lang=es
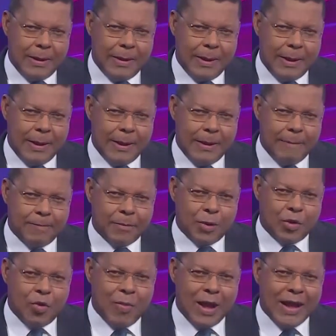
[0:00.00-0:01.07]
eh,
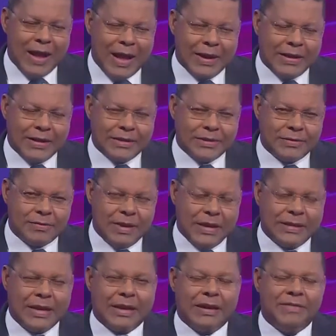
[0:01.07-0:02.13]
Román Jaques
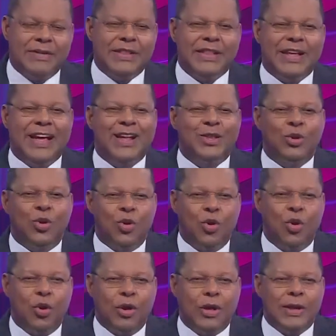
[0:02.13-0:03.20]
está reivindicando
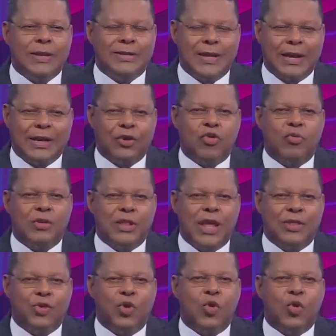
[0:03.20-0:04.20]
hoy y está recomendando